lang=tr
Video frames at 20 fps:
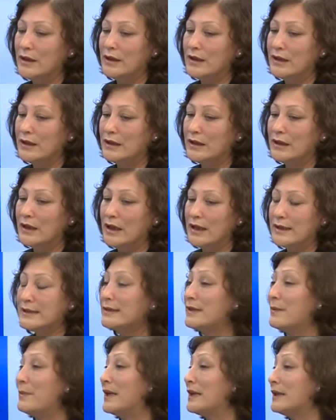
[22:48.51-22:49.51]
E,
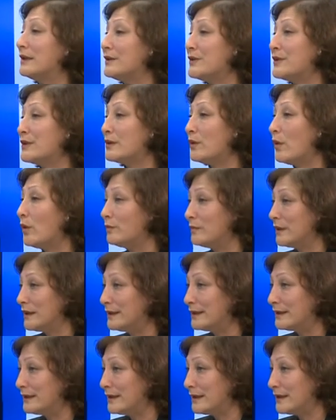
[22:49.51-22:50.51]
aslında pek alışık
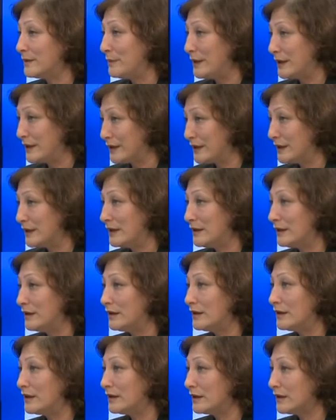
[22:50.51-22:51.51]
olmadıkları bir
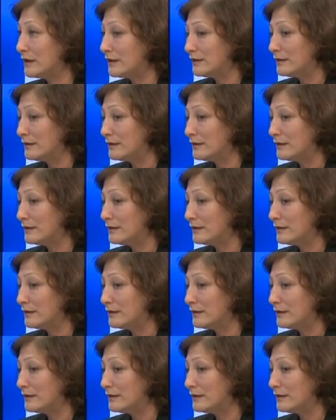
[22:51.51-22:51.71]
e,